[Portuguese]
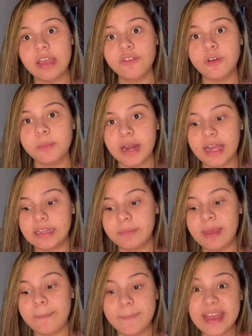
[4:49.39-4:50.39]
eu fui pra
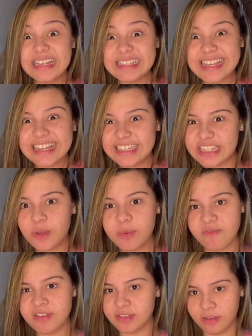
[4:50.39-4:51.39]
academia bem cedinho pra
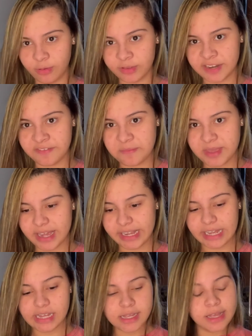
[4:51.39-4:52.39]
ver se eu encontrava a Bianca.